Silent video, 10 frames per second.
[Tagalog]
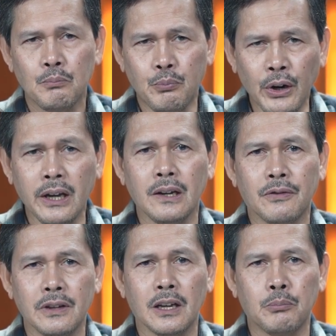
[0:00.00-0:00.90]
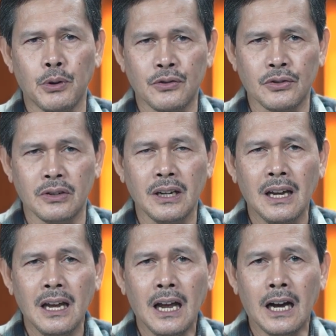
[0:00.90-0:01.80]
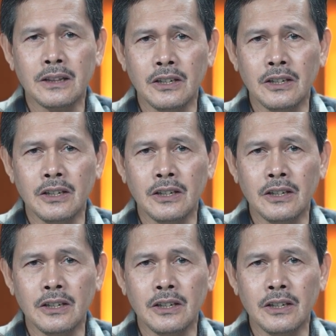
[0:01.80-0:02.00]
Pray for that person at